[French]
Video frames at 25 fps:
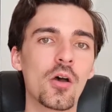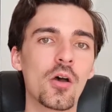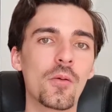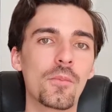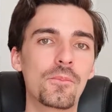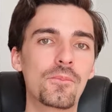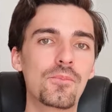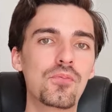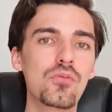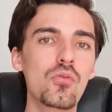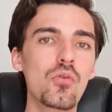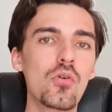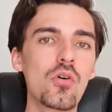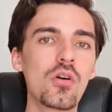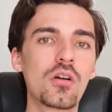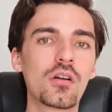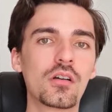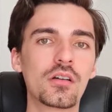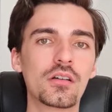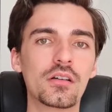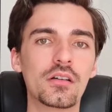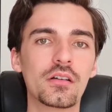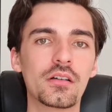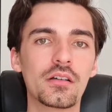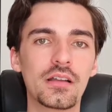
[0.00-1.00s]
euh,
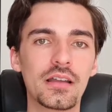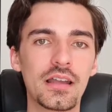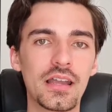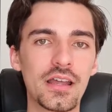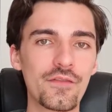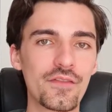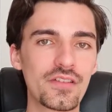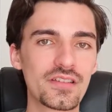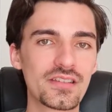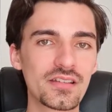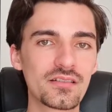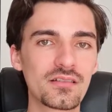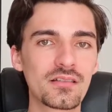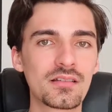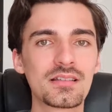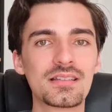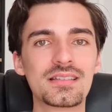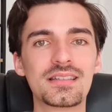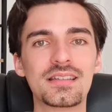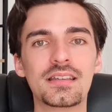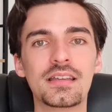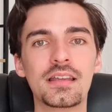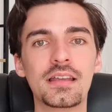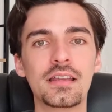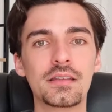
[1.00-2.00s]
pour l'investir dans
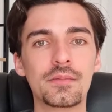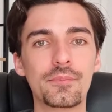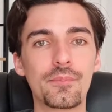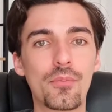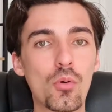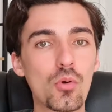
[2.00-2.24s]
des